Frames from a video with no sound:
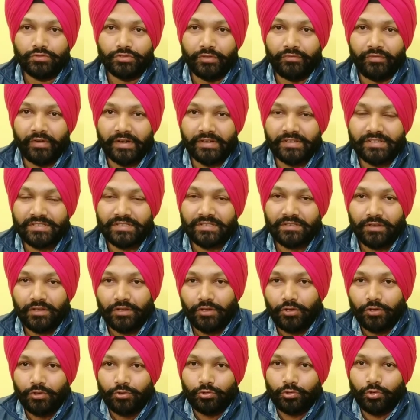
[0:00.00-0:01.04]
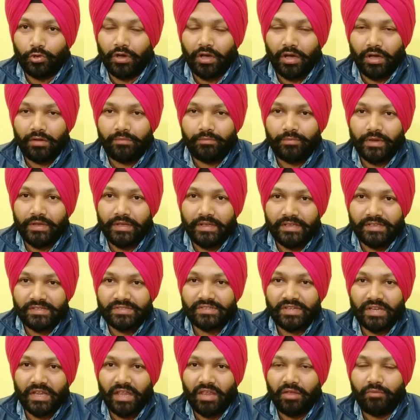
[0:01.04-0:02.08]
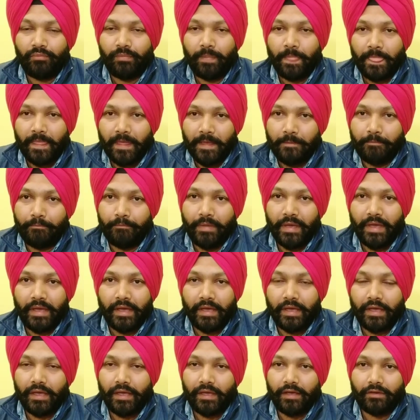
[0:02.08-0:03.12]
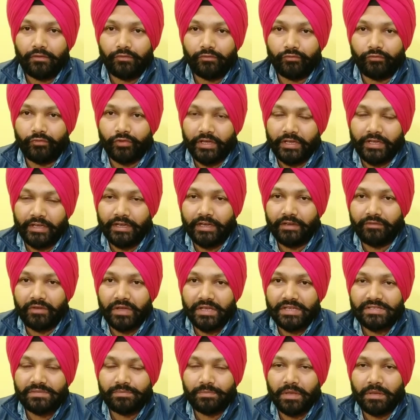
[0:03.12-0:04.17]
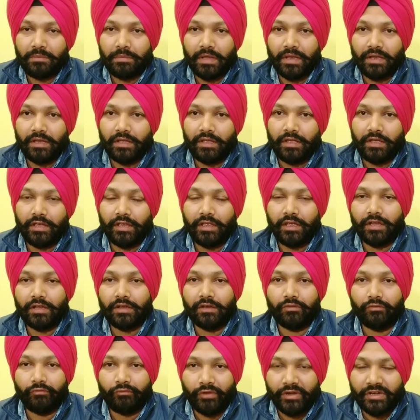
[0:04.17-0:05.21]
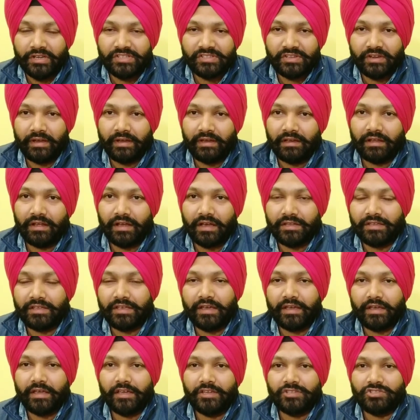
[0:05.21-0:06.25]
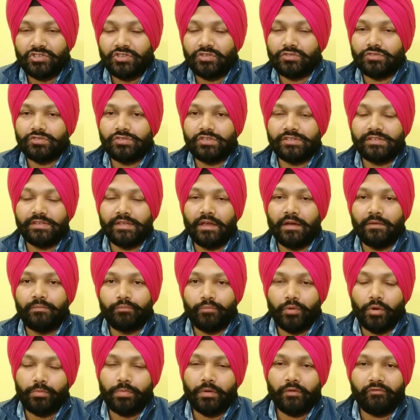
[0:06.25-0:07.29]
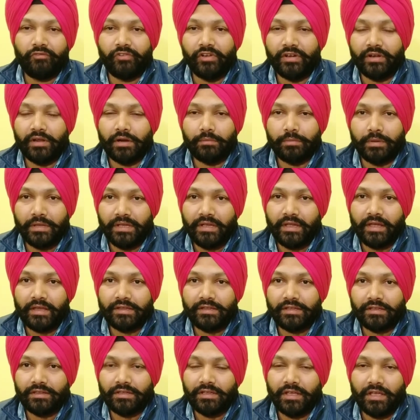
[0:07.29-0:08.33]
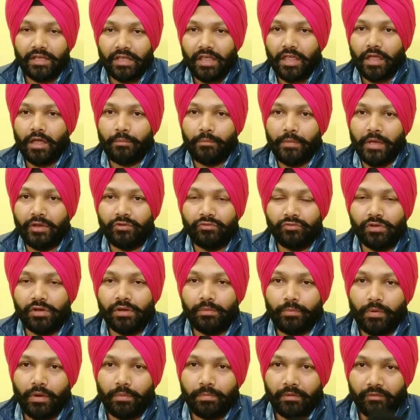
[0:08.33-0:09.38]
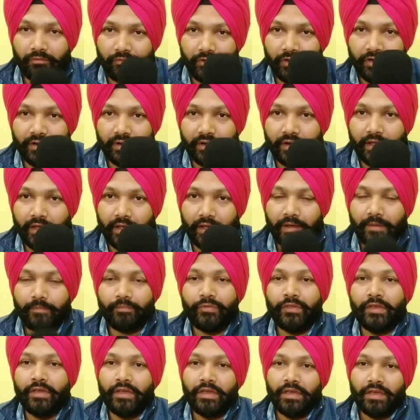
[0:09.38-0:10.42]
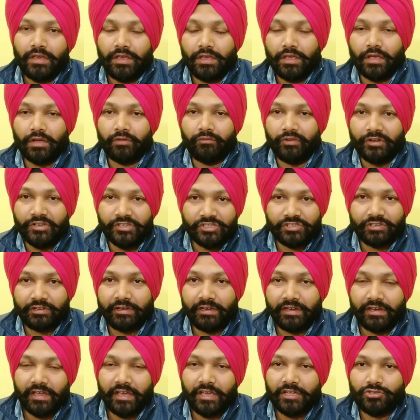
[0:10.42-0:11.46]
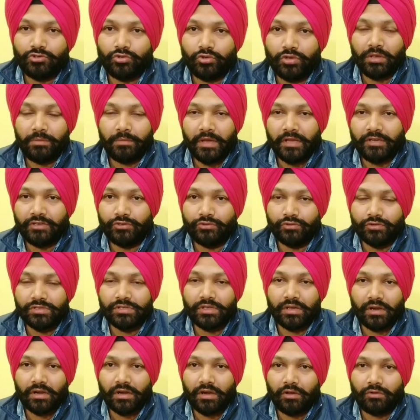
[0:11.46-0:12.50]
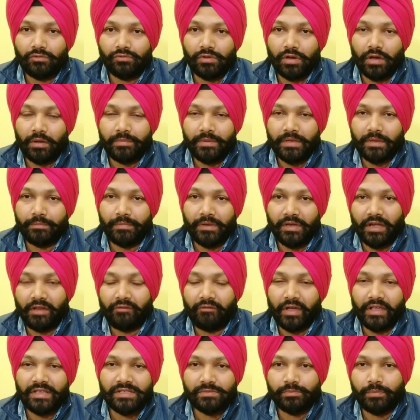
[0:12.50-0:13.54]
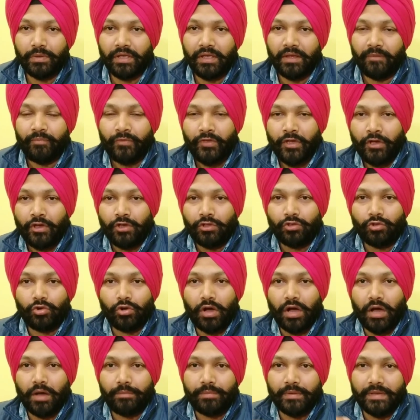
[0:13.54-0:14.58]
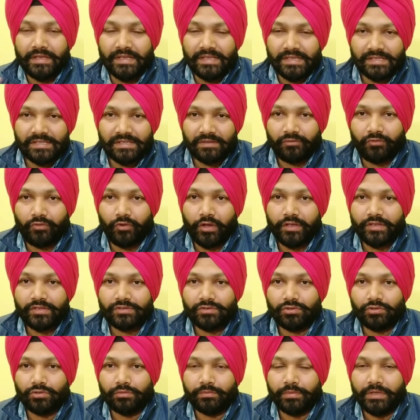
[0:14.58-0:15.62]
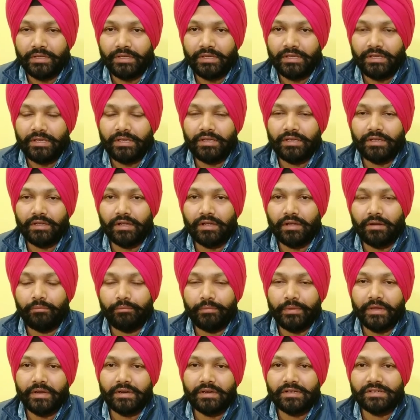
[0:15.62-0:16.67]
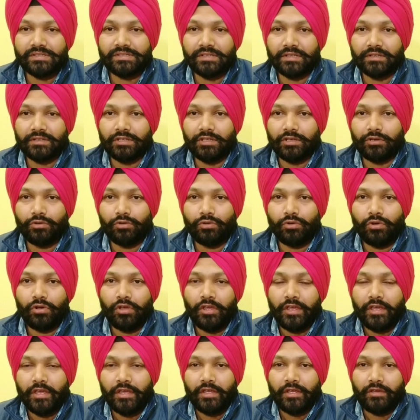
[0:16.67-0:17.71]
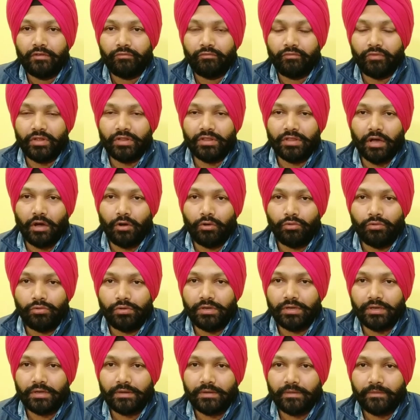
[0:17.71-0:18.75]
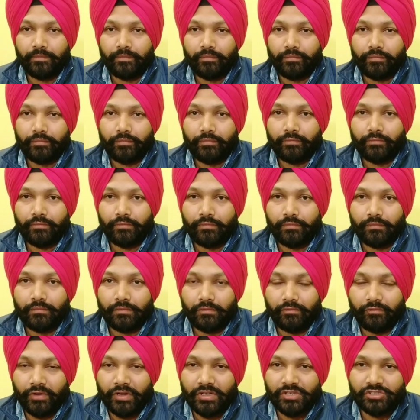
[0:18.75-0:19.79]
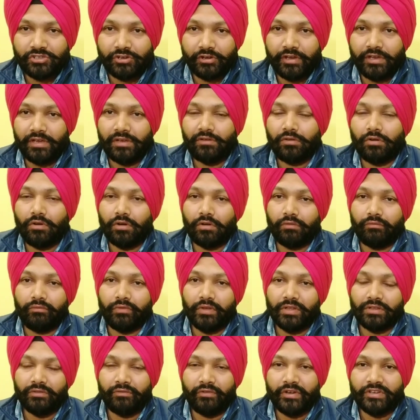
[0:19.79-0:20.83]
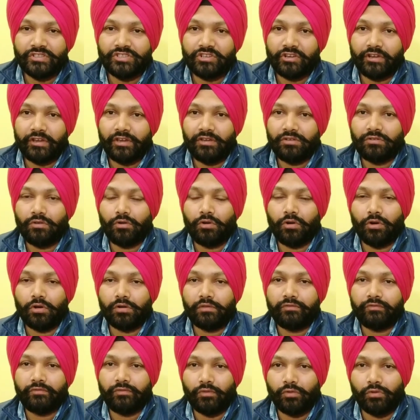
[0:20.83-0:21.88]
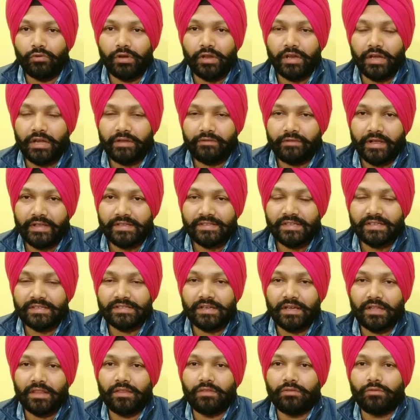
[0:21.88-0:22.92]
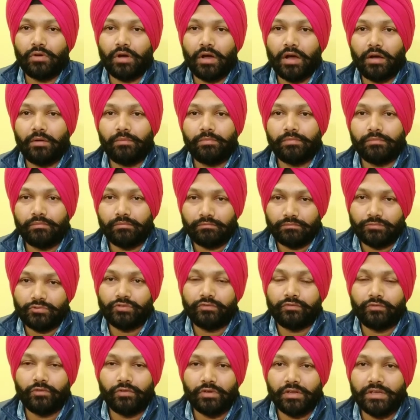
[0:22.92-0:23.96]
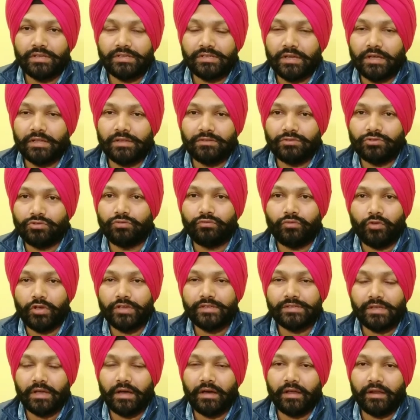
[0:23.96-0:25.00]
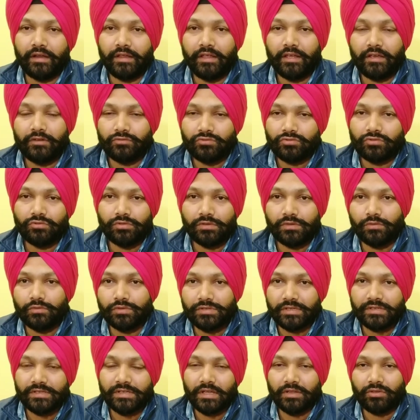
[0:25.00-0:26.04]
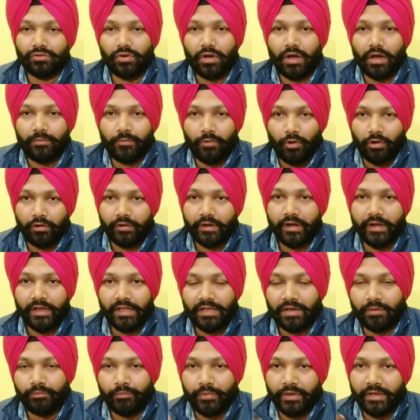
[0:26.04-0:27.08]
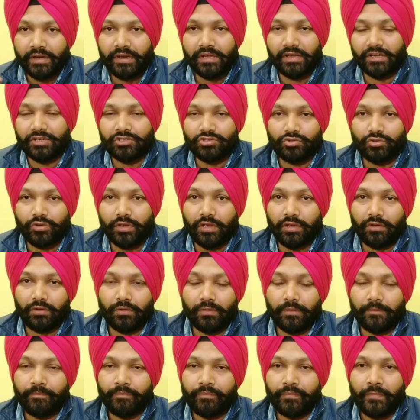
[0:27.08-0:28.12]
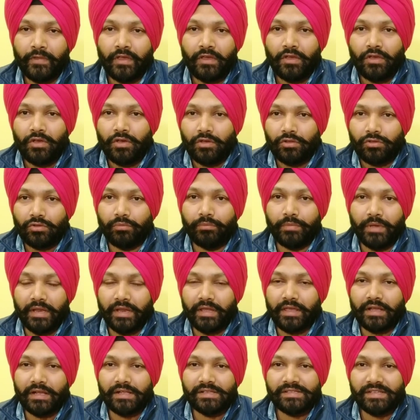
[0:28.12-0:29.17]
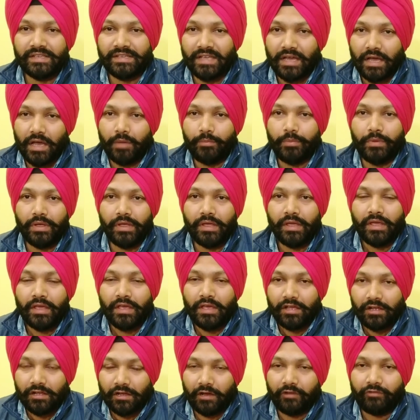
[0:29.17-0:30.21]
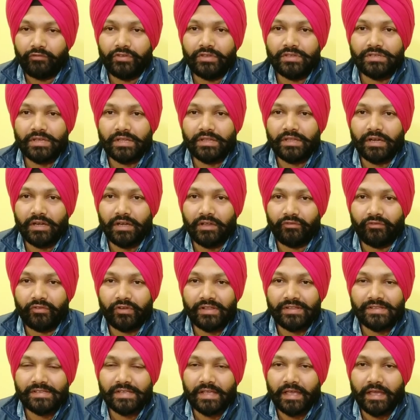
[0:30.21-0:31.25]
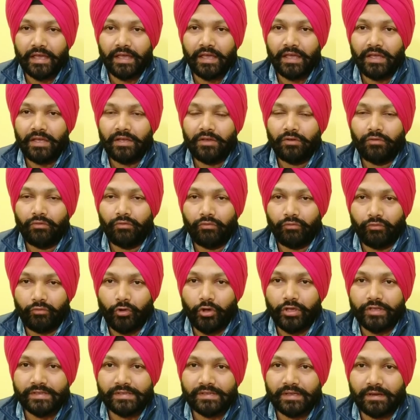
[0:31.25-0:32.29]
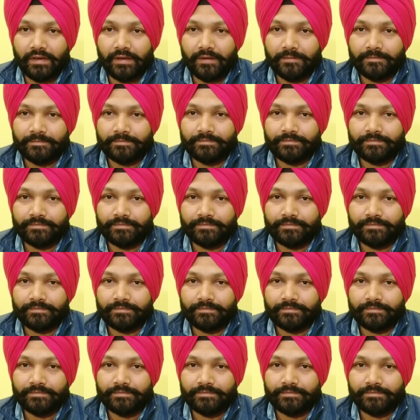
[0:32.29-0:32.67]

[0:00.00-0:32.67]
जी फ्रेंड्स तो अब इस टाइम मैं वही डिवाइस पे मैंने एक विंड स्क्रीन लगा दिया है जिसे हम पॉपअप फिल्टर भी कह देते हैं एक मैनुअल पॉपअप फिल्टर है एक विंड स्क्रीन है कि मैं यूज़ कर रहा हूँ अभी अपनी डिवाइस पे तो आप इस वॉइस को भी कंपेयर कर सकते हो विदाउट विंडस्क्रीन और विद विंडस्क्रीन और फ़ोन के डिवाइस के साथ तो आप जो फ़ोन के साथ जो वॉइस आ रही है उसको उसके साथ तो आप ऑलरेडी कंपेयर कर चुके हो तो मेरे ख्याल से यहाँ पे काफ़ी ज़्यादा डिफरेंस है वॉइस का